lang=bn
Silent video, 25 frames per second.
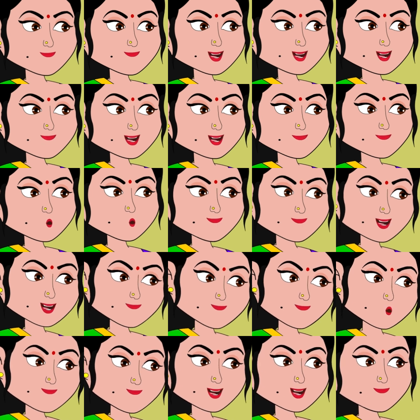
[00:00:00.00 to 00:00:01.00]
ও
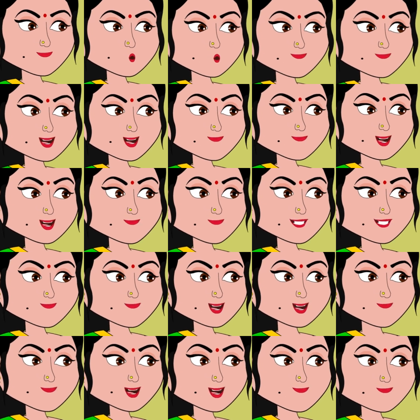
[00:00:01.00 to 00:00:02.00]
কিছুতেই
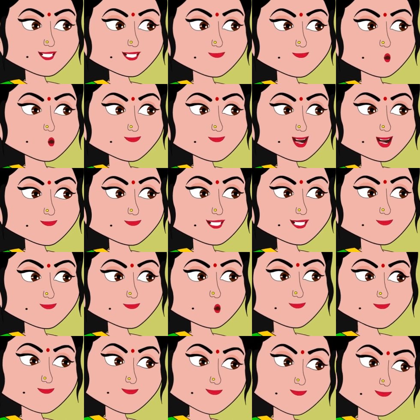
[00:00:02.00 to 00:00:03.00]
পড়াশোনা করতে চাইছে
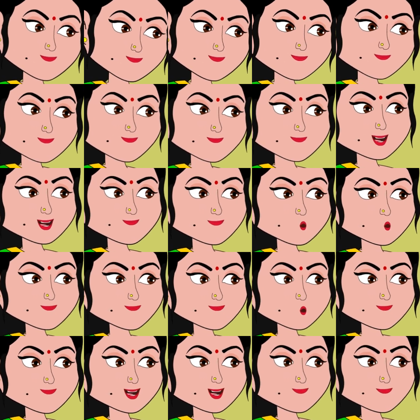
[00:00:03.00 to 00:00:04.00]
না
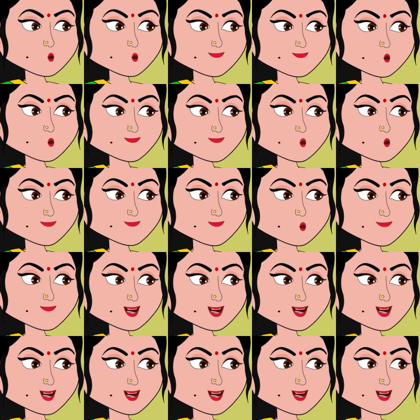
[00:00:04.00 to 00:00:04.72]
পড়াশোনা না করলে